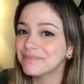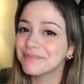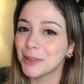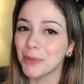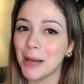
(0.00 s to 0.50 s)

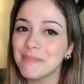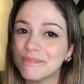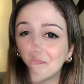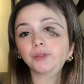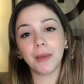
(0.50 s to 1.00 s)
Vamos lá?
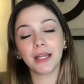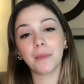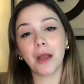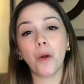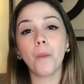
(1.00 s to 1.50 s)
Muito bem, quem
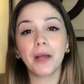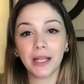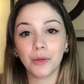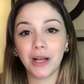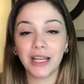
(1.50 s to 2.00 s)
me acompanha
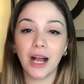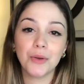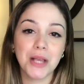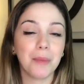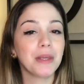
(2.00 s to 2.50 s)
aqui no canal
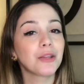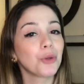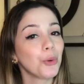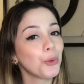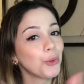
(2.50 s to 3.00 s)
sabe que
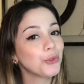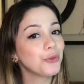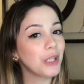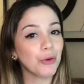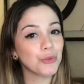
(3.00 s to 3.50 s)
todo
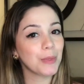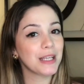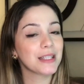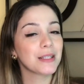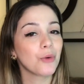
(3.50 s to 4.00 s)
final de
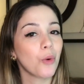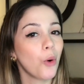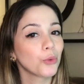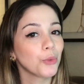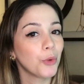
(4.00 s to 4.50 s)
mês eu
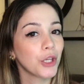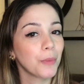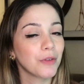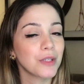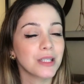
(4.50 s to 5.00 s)
conto um pouquinho
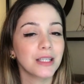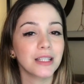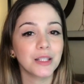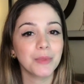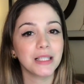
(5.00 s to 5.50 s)
para vocês
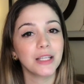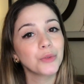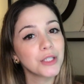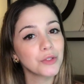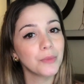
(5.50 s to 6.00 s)
as minhas
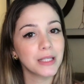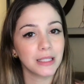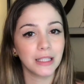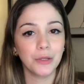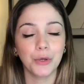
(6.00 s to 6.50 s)
leituras do mês
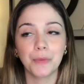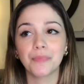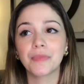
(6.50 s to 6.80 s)
anterior.